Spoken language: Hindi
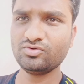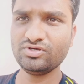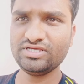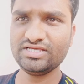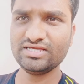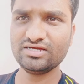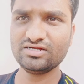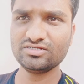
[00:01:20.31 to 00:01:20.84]

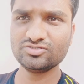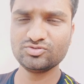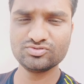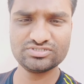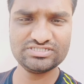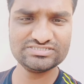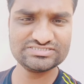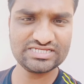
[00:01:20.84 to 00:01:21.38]
कोई आ,
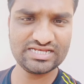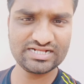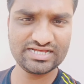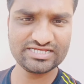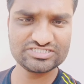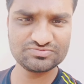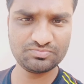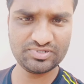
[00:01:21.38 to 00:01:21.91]
दो तीन साल
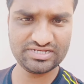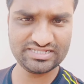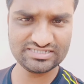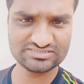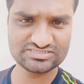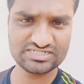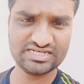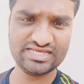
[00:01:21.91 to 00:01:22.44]
का
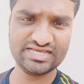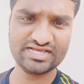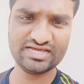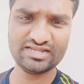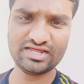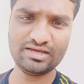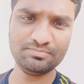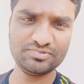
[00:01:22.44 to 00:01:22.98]
एक्सपीरियंस
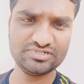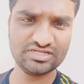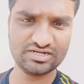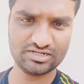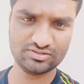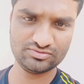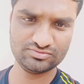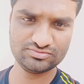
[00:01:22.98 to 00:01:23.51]
लेकर आप
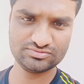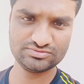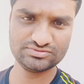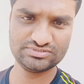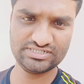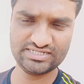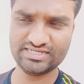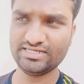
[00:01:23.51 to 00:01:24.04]
इधर आओ
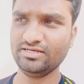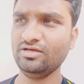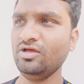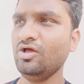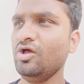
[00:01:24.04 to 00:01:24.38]
ठीक है